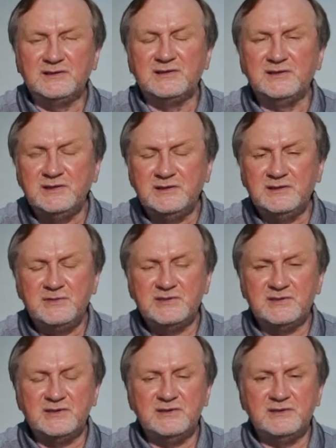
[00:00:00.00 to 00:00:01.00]

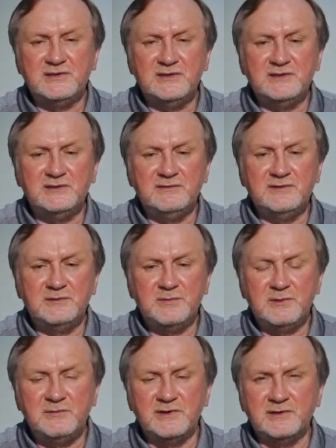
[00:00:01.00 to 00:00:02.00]
цитохимические исследования,
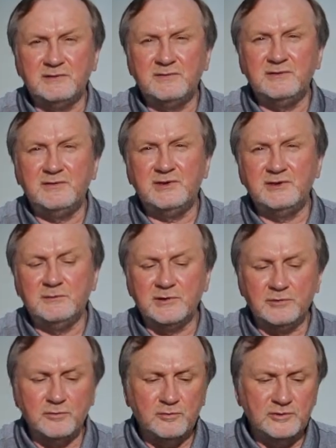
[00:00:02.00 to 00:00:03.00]
например, на выявление
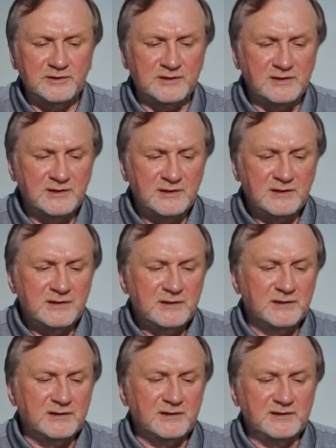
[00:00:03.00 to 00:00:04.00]
амилоида,
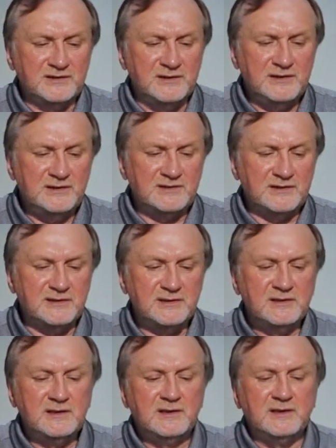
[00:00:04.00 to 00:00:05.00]
э,
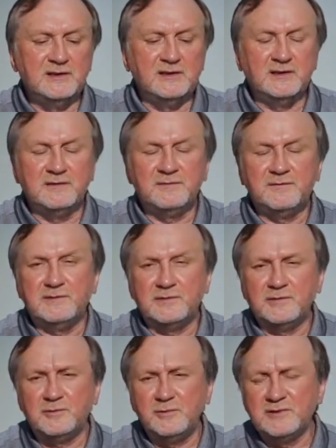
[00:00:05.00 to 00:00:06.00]
слизи. Э,
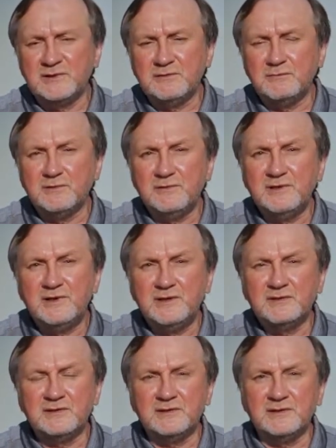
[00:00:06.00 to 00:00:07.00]
кроме того,
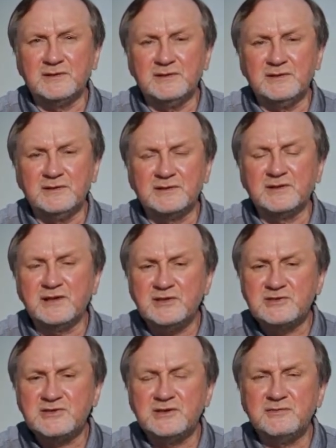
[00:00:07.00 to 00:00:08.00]
выявляются и
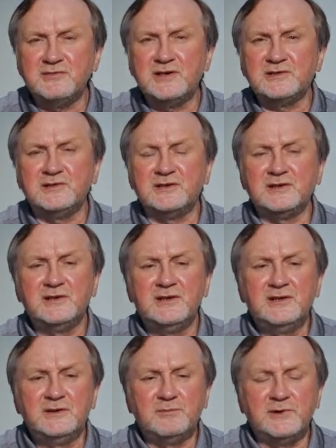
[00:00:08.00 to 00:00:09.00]
этиологические факторы
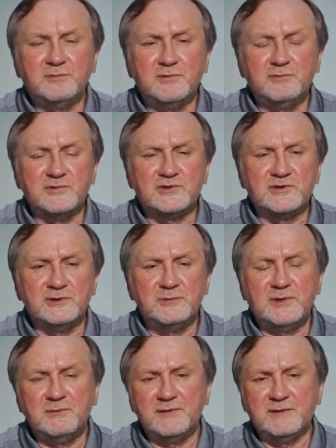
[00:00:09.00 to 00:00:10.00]
при помощи,
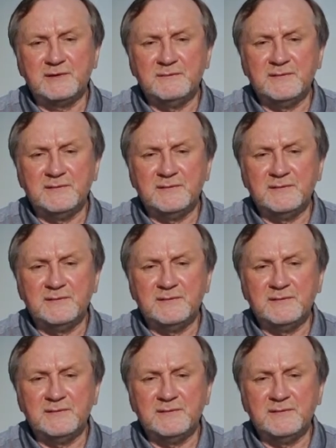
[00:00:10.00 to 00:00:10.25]
например,